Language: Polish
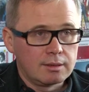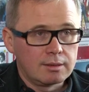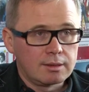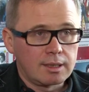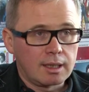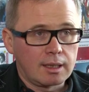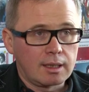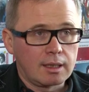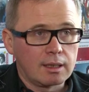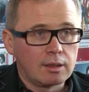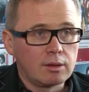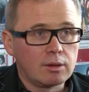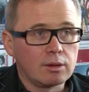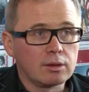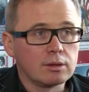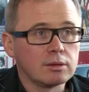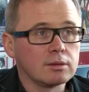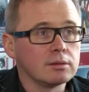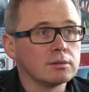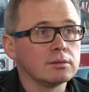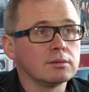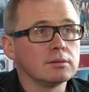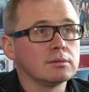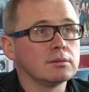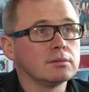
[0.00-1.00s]

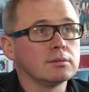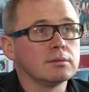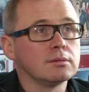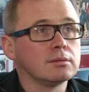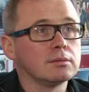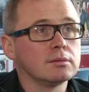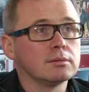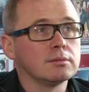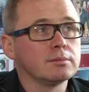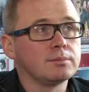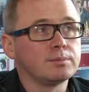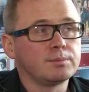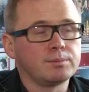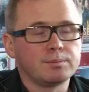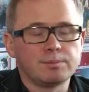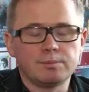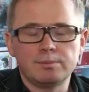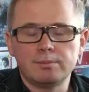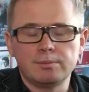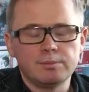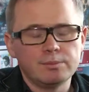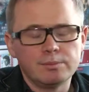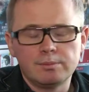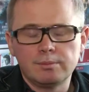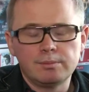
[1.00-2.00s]
takiego
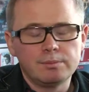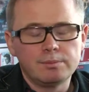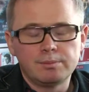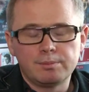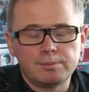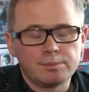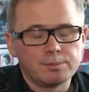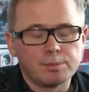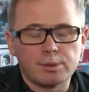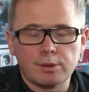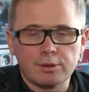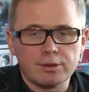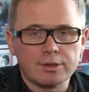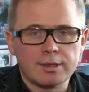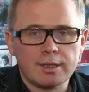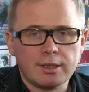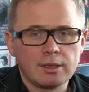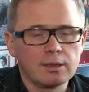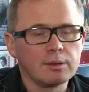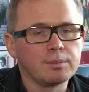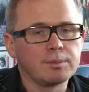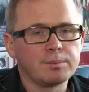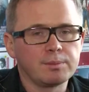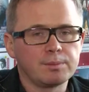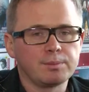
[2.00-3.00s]

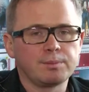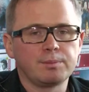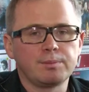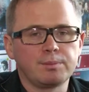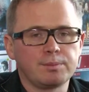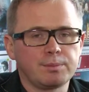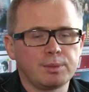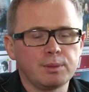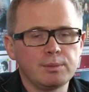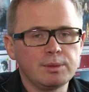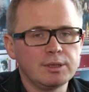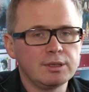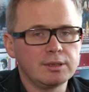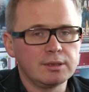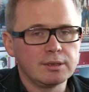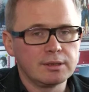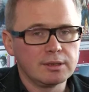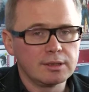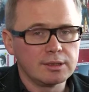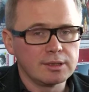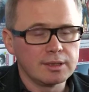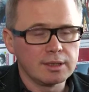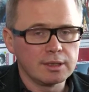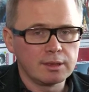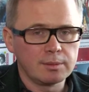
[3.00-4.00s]
prostego
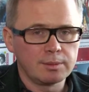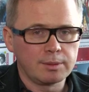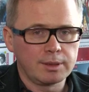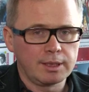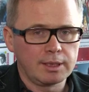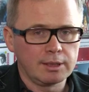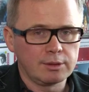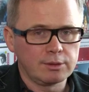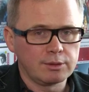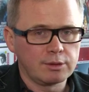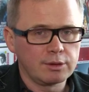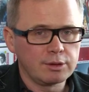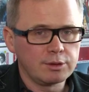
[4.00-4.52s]
publicystycznego projektu.